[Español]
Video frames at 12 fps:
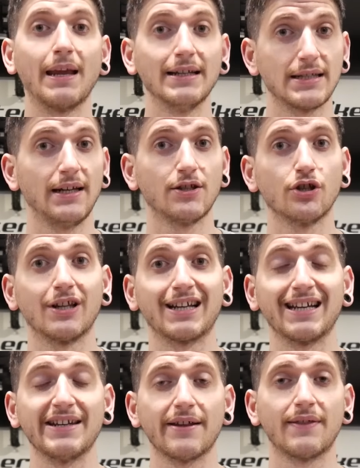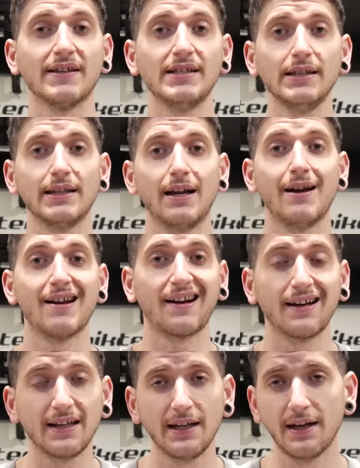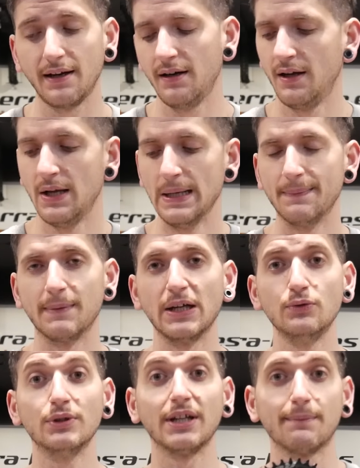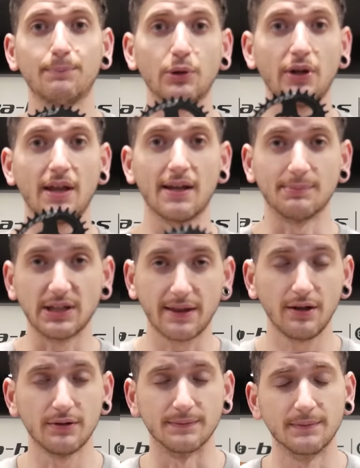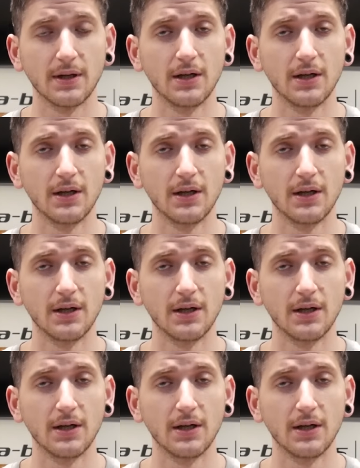es el hecho de que necesitan, requieren de un tiempo de adaptación.